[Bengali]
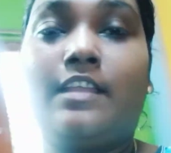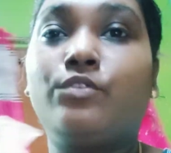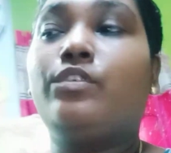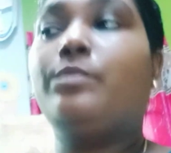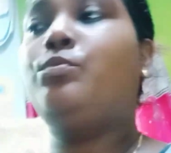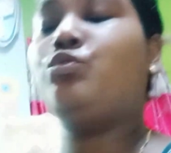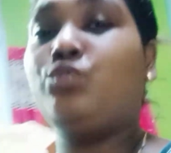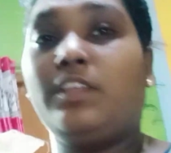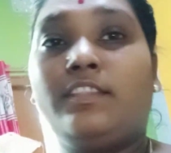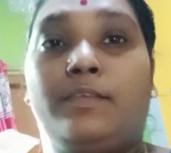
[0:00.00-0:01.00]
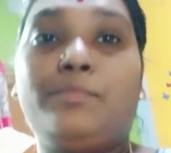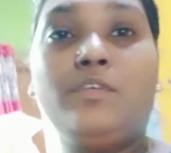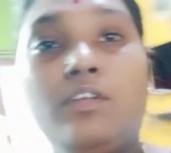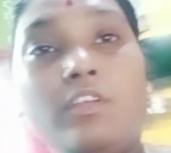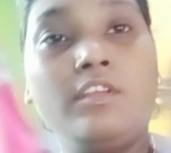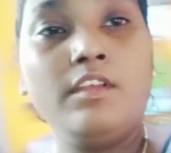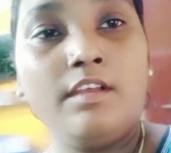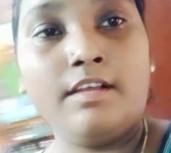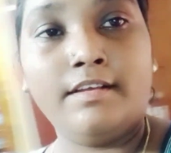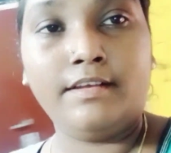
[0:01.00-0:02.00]
স্নান করে পুজোটা দেব
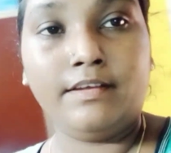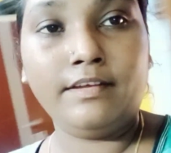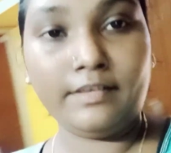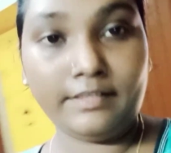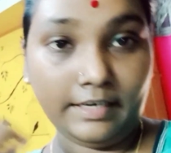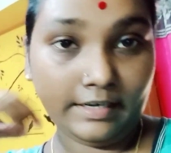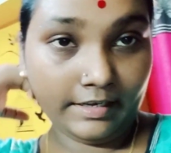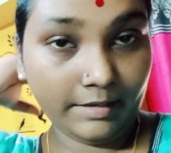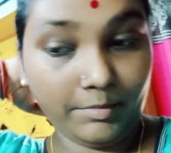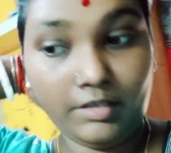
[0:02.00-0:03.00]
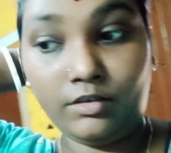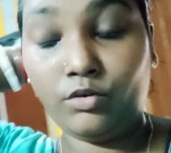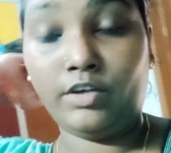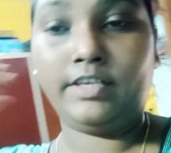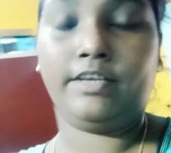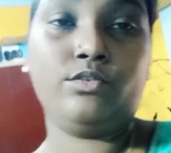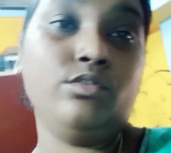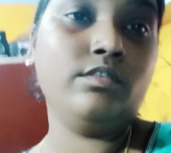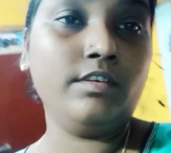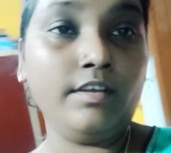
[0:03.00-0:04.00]
তার আগে আমি ঘরটা
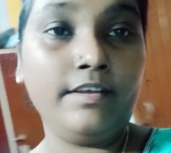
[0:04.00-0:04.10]
একটু